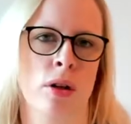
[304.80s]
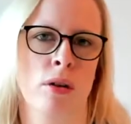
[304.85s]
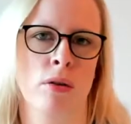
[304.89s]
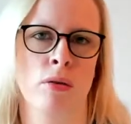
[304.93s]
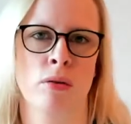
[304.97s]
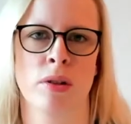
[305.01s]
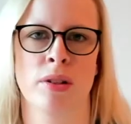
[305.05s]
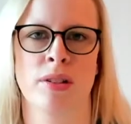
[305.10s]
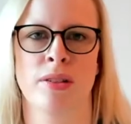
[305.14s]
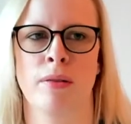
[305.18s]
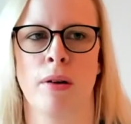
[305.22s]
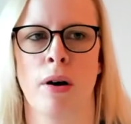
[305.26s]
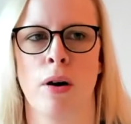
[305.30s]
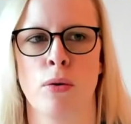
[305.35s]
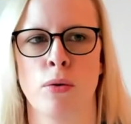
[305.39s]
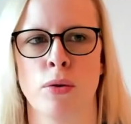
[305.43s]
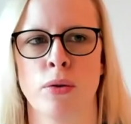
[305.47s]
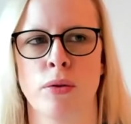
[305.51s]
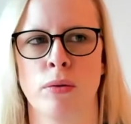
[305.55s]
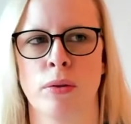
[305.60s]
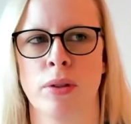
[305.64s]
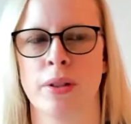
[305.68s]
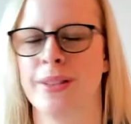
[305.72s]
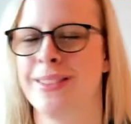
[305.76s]
oder zu
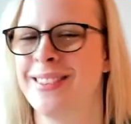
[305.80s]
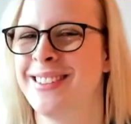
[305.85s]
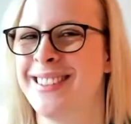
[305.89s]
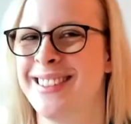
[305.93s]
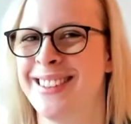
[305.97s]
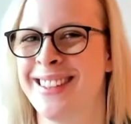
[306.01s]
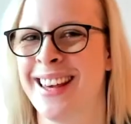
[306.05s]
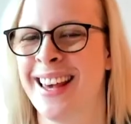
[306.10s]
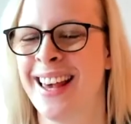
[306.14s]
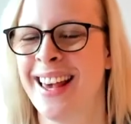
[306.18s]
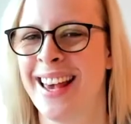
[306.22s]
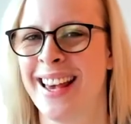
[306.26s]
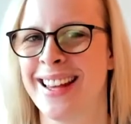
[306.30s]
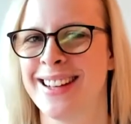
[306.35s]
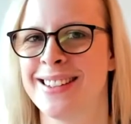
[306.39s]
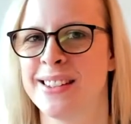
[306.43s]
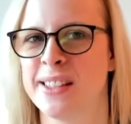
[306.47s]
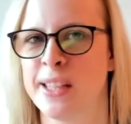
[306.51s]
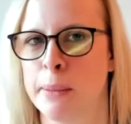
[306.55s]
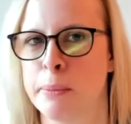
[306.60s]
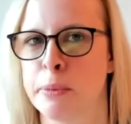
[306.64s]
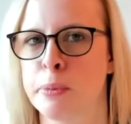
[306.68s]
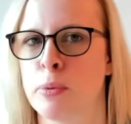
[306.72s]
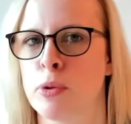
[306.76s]
Hause oder die sich hätten
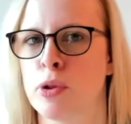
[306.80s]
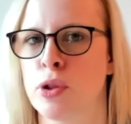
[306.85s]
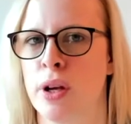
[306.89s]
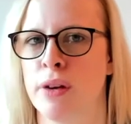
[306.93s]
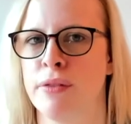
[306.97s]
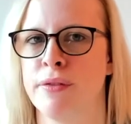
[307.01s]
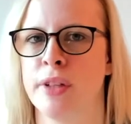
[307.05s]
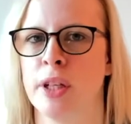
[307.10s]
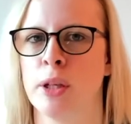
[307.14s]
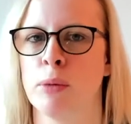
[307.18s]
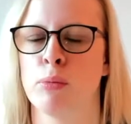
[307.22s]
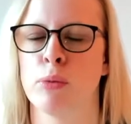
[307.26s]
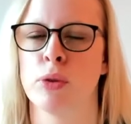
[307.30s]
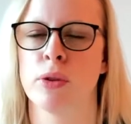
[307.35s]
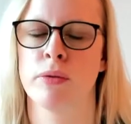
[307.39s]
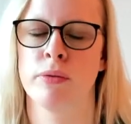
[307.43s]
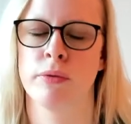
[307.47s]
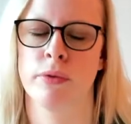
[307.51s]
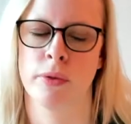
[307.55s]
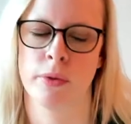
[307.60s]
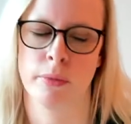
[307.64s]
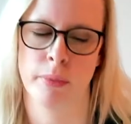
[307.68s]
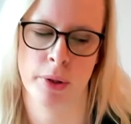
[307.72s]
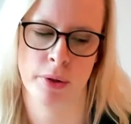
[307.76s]
selbst beschäftigen
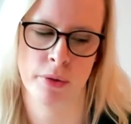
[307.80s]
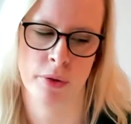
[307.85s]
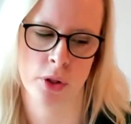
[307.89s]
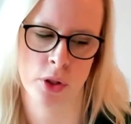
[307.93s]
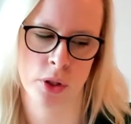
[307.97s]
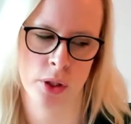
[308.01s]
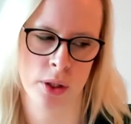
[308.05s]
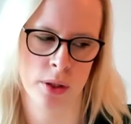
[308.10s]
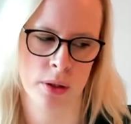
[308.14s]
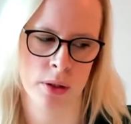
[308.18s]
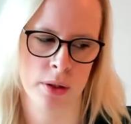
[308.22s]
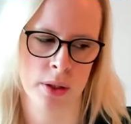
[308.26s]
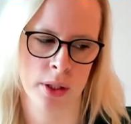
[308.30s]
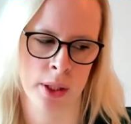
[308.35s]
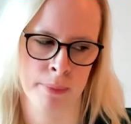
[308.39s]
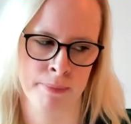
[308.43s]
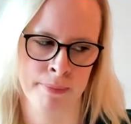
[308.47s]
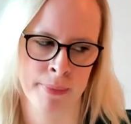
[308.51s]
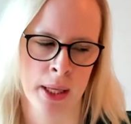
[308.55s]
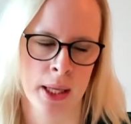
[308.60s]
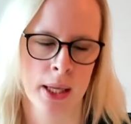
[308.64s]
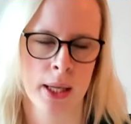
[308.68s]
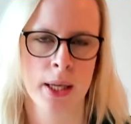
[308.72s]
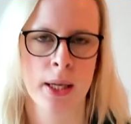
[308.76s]
müssen von, mit verschiedenen
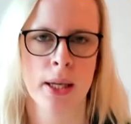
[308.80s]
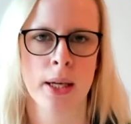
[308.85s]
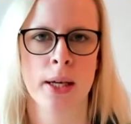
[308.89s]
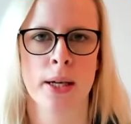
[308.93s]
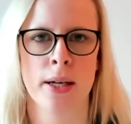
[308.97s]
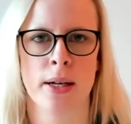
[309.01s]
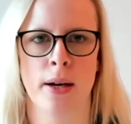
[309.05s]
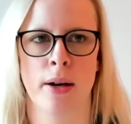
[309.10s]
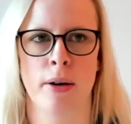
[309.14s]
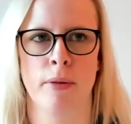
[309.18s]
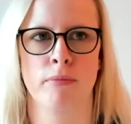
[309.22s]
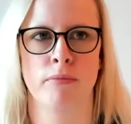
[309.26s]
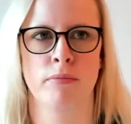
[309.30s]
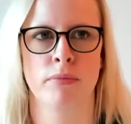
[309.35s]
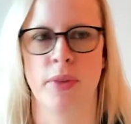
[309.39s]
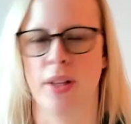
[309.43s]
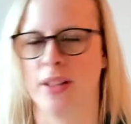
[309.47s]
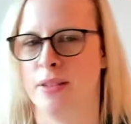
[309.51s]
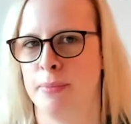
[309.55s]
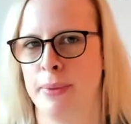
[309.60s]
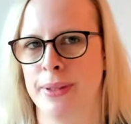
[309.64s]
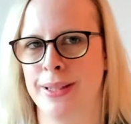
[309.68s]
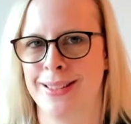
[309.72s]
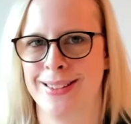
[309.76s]
Themen, ähm,
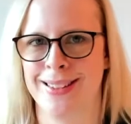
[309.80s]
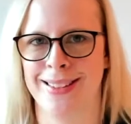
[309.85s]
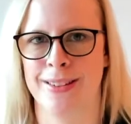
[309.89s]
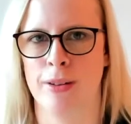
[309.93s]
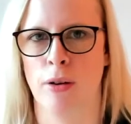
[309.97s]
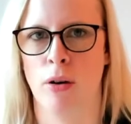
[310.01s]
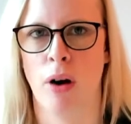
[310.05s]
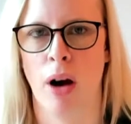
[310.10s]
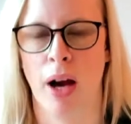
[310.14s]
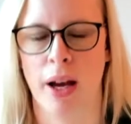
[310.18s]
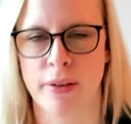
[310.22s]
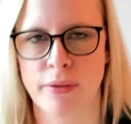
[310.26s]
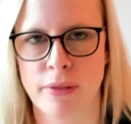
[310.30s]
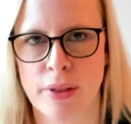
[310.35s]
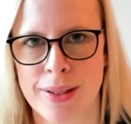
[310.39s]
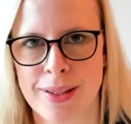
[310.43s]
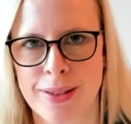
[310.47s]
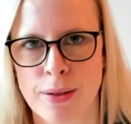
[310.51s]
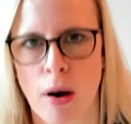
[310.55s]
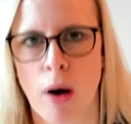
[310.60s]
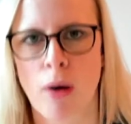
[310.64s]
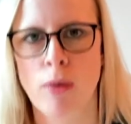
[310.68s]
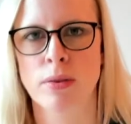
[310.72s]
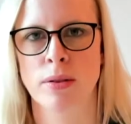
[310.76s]
dass man das jetzt auch einfach
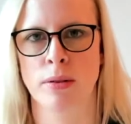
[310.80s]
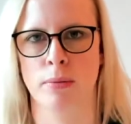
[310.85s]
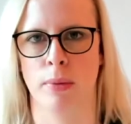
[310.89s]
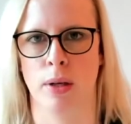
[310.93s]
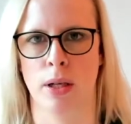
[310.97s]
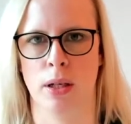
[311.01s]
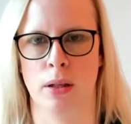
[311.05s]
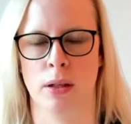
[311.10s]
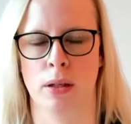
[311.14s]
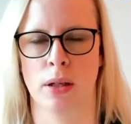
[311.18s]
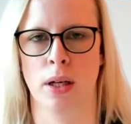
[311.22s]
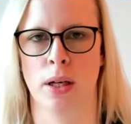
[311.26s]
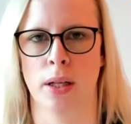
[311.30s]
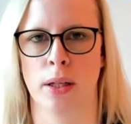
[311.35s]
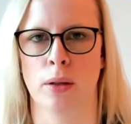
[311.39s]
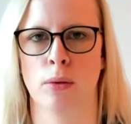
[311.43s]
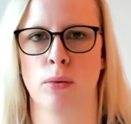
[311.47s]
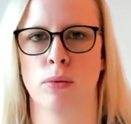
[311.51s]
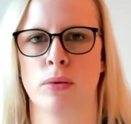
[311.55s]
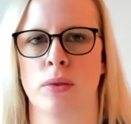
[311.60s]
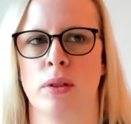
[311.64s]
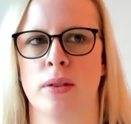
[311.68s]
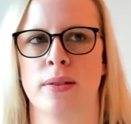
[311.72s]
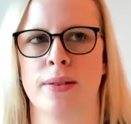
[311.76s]
zu Hause machen kann
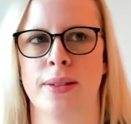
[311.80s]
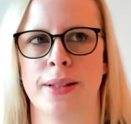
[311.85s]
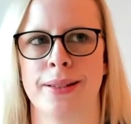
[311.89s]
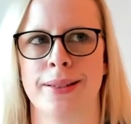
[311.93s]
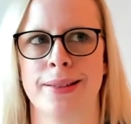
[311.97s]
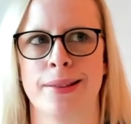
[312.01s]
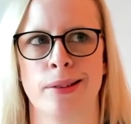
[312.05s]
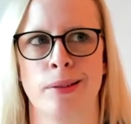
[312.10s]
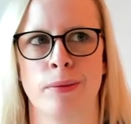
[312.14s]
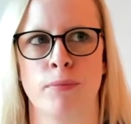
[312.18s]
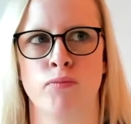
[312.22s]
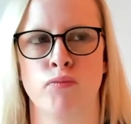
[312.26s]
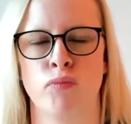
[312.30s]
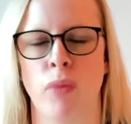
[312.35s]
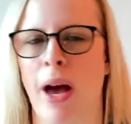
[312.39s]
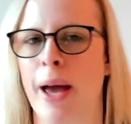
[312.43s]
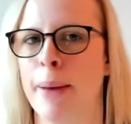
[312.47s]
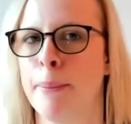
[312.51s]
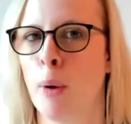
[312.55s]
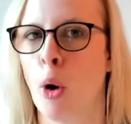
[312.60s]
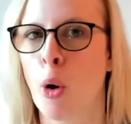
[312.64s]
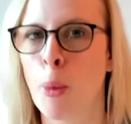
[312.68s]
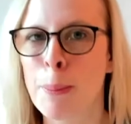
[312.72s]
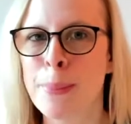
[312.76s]
und dass das ähm,
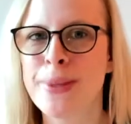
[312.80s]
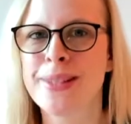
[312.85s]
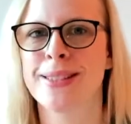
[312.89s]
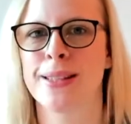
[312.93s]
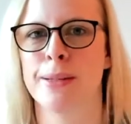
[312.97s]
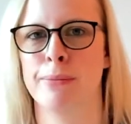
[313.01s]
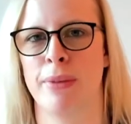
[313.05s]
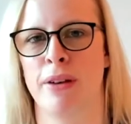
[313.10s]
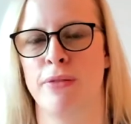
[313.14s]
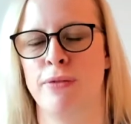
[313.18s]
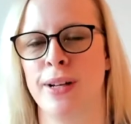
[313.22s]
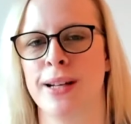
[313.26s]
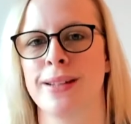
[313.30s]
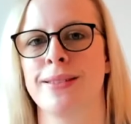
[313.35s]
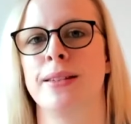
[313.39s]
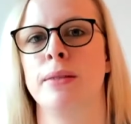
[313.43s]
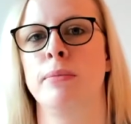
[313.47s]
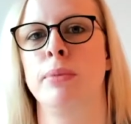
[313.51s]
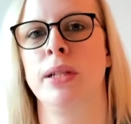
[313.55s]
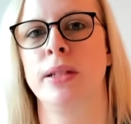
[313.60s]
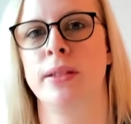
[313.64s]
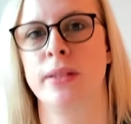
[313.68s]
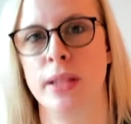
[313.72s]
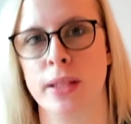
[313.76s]
einem auch ein bisschen mehr
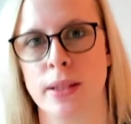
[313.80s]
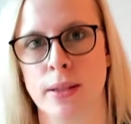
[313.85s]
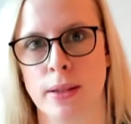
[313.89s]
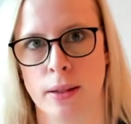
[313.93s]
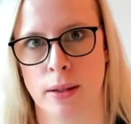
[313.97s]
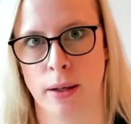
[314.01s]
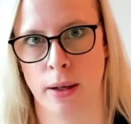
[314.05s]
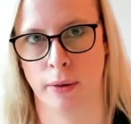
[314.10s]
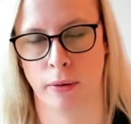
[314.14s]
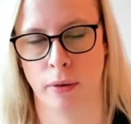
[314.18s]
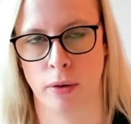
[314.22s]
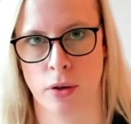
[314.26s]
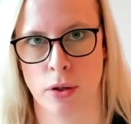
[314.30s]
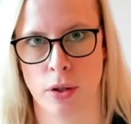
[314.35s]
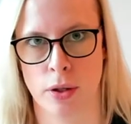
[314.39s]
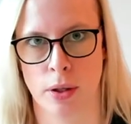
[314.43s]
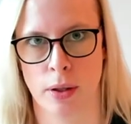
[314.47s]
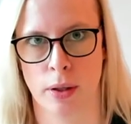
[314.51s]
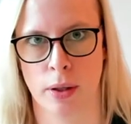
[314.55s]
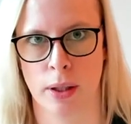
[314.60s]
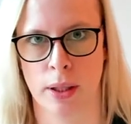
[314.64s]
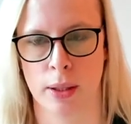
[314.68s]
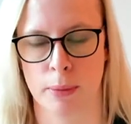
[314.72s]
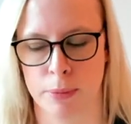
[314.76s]
Flexibilität an der anderen
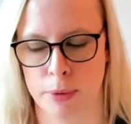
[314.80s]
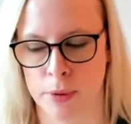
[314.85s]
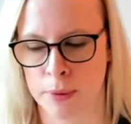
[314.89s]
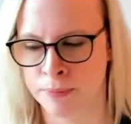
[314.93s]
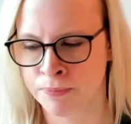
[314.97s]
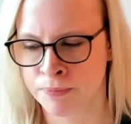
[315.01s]
Stelle gibt.